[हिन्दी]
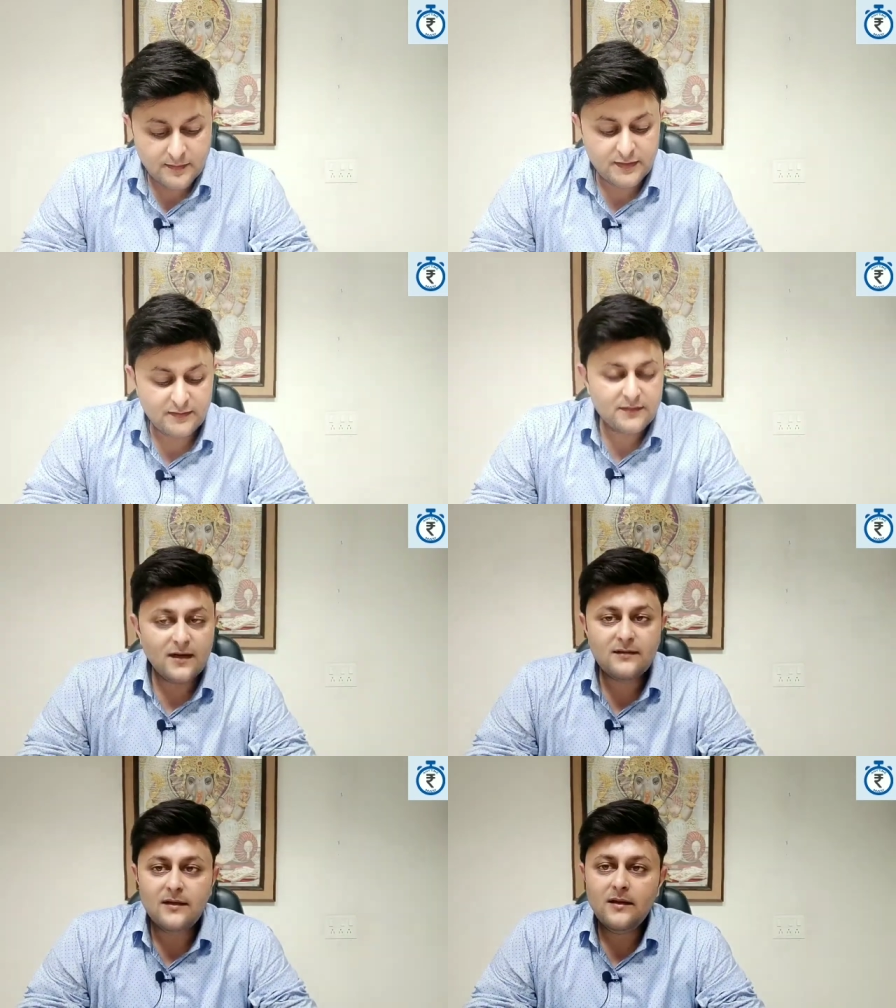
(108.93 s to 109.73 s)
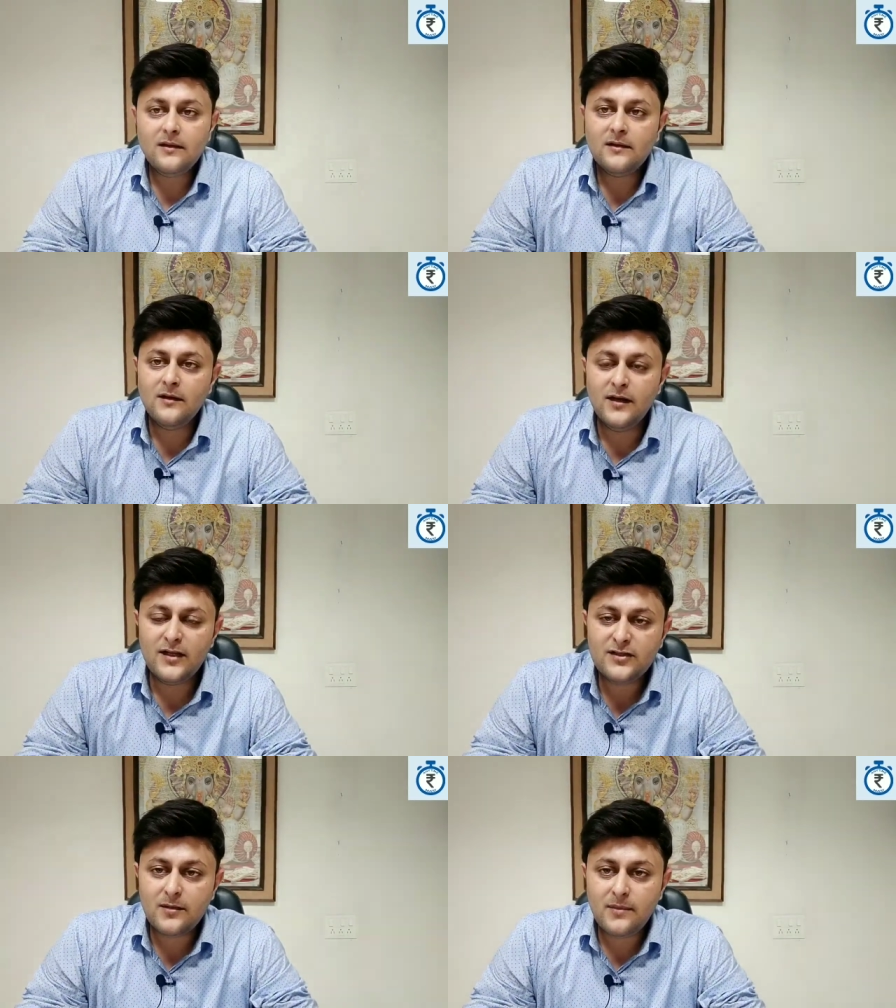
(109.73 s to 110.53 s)
जिस तरह से
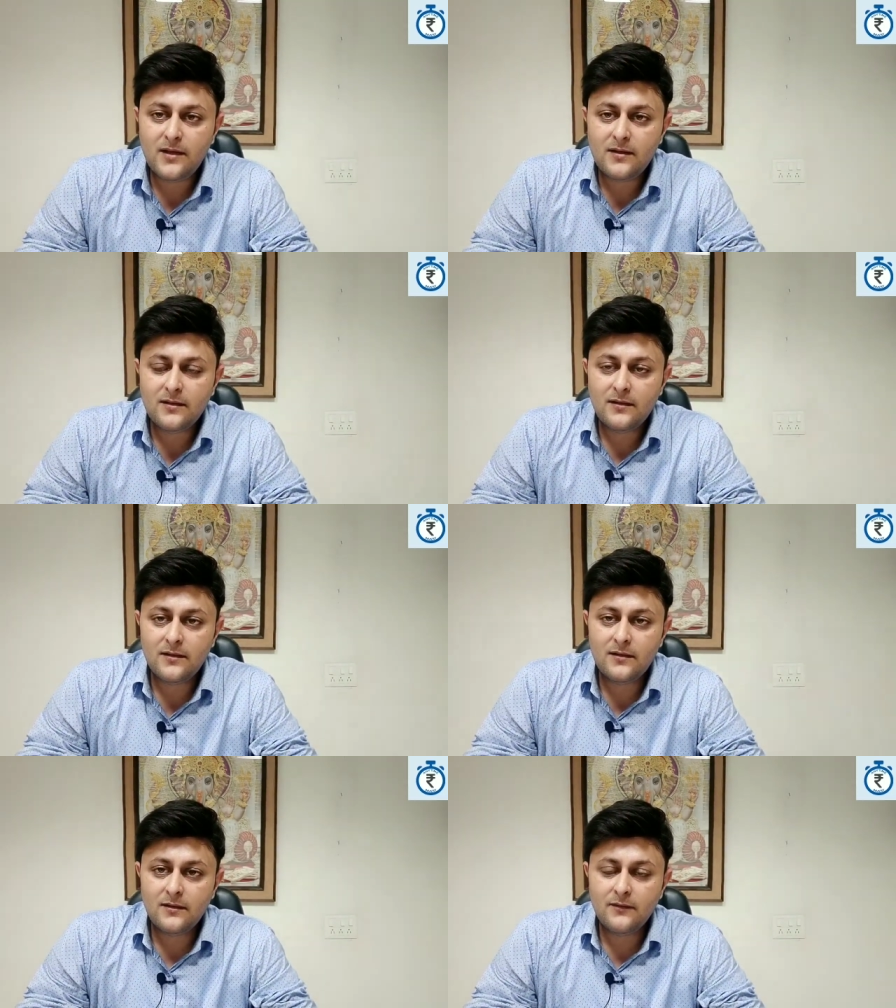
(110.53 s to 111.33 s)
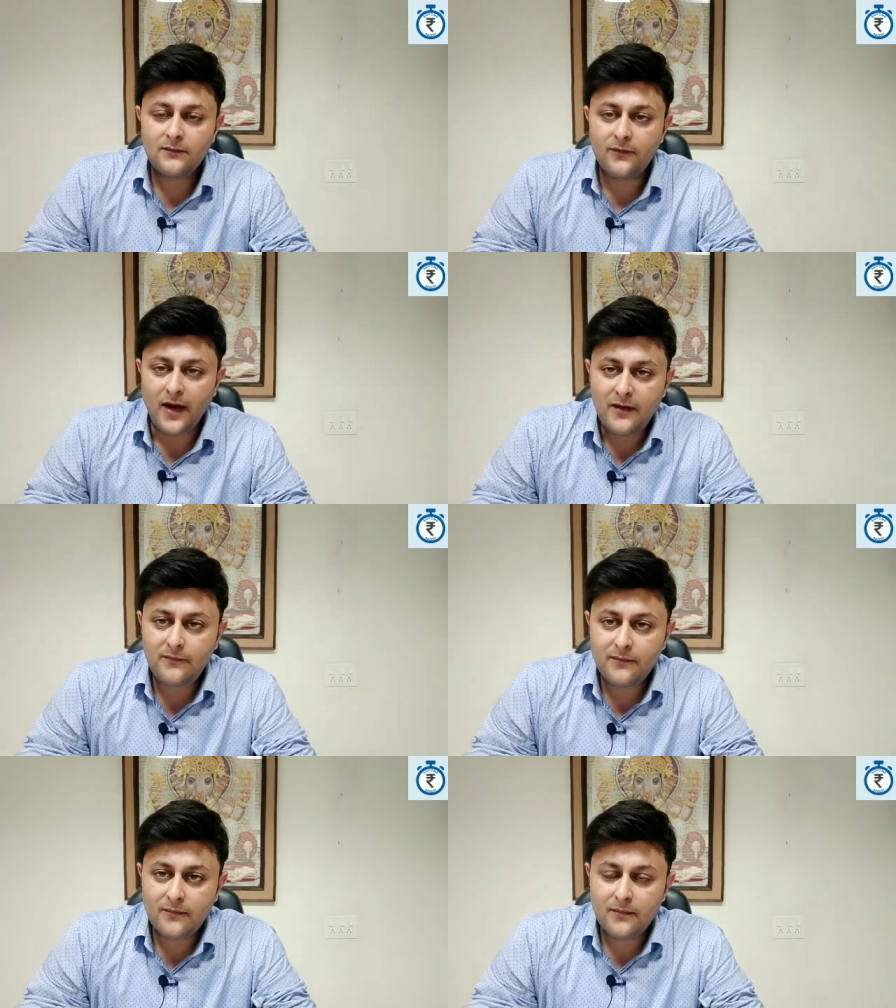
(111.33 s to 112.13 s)
नेचर में
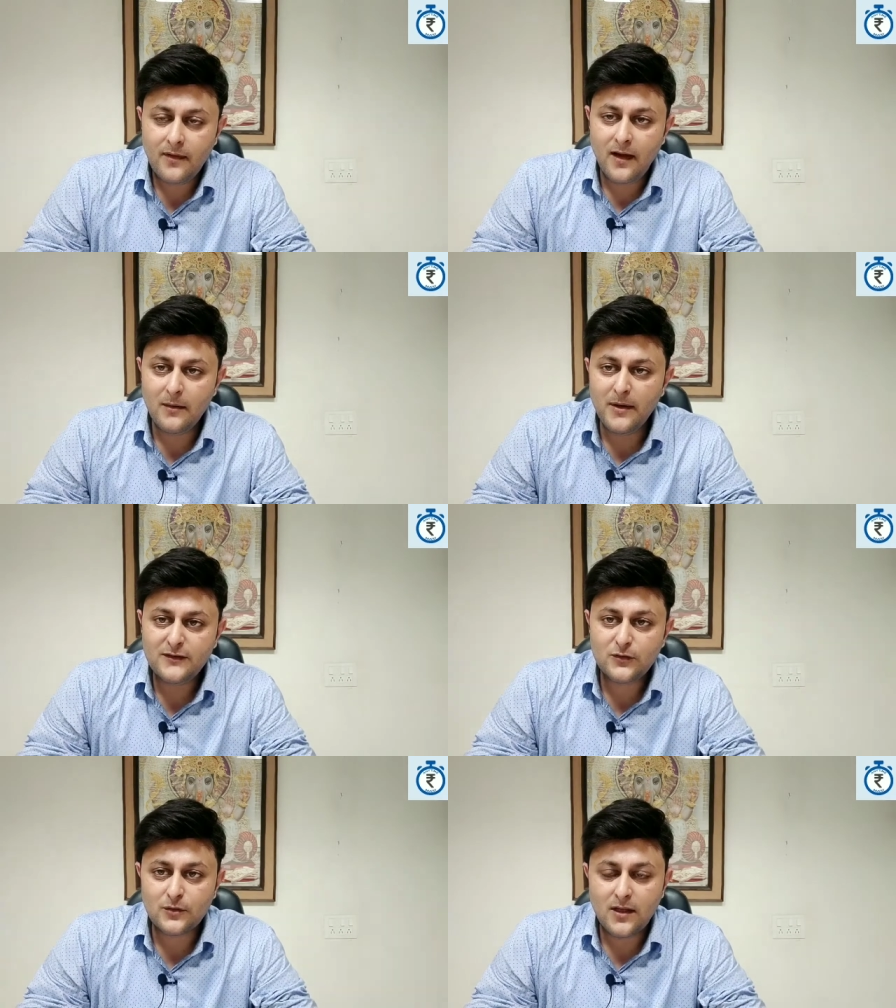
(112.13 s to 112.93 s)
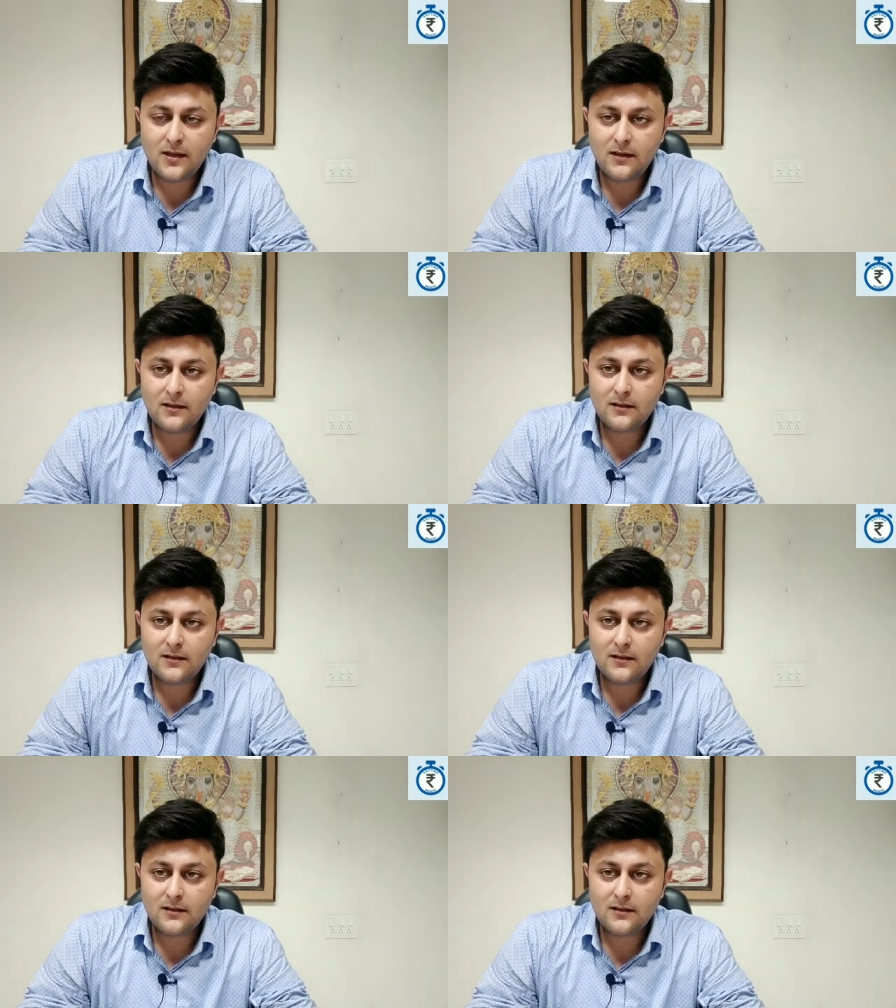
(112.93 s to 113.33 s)
फाइव एलिमेंट्स होते हैं